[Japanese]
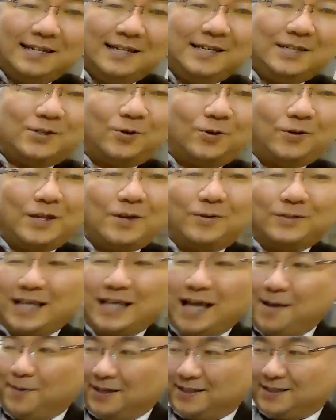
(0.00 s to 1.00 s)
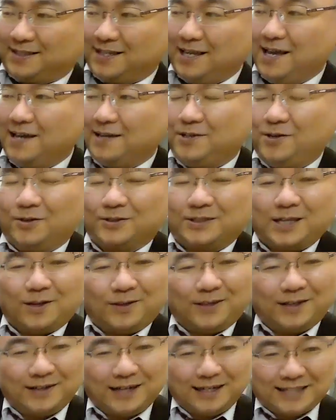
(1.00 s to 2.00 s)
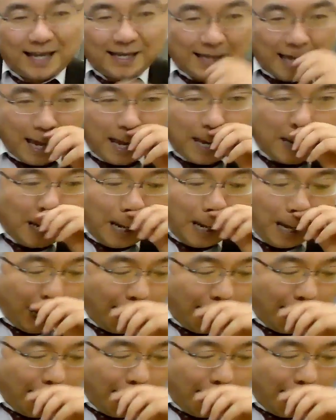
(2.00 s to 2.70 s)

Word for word: 以上でございます。気をつけとってくださいね。